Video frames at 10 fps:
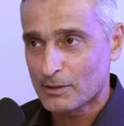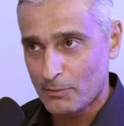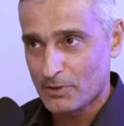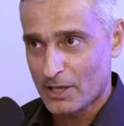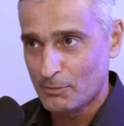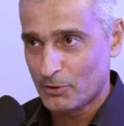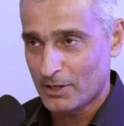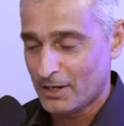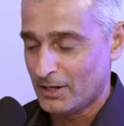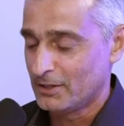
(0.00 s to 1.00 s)
اللي الشباب
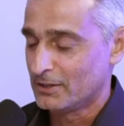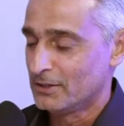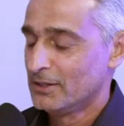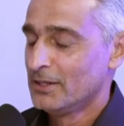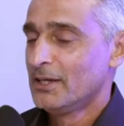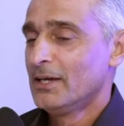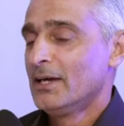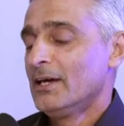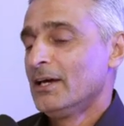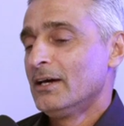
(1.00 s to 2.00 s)
يتكلمون عنه الحين إيه.
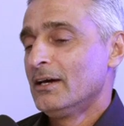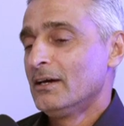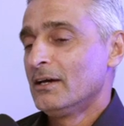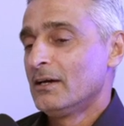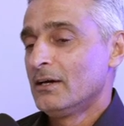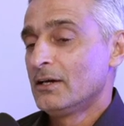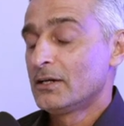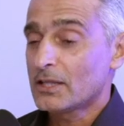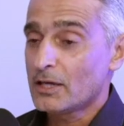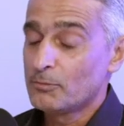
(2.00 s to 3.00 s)
آه،
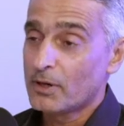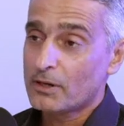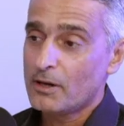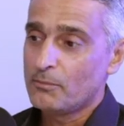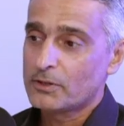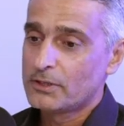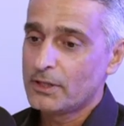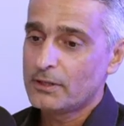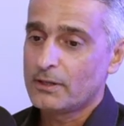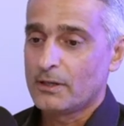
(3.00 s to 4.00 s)
انقطعت مره
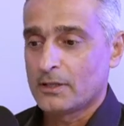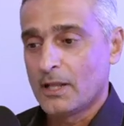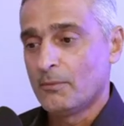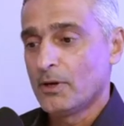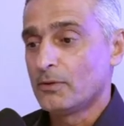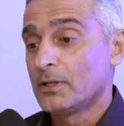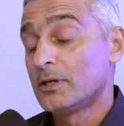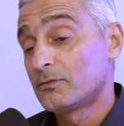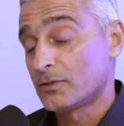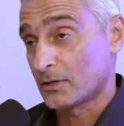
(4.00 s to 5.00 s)
مرتين قلت لا ما
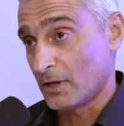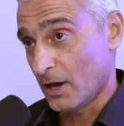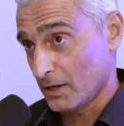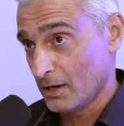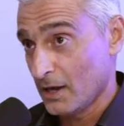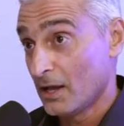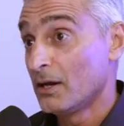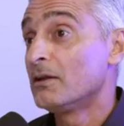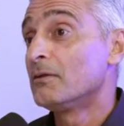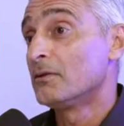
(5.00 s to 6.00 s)
يودي قلت صرت الهاك اللي
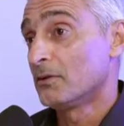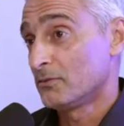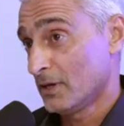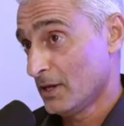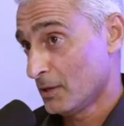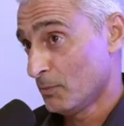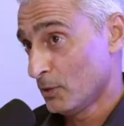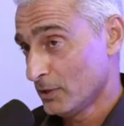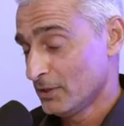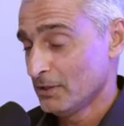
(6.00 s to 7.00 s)
قال سيكلك ما